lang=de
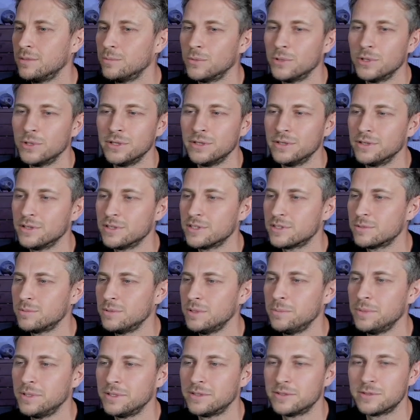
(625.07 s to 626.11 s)
mal äh,
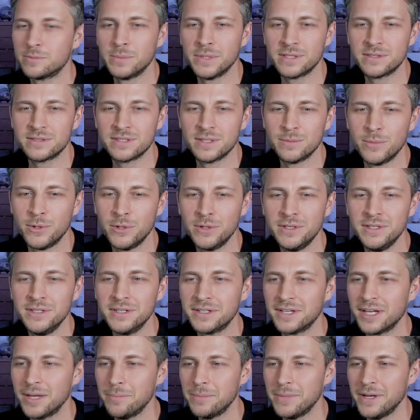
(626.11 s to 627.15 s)
Swepix bester Mann hier,
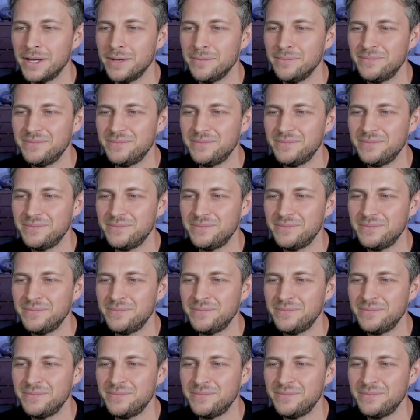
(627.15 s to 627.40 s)
Kappa.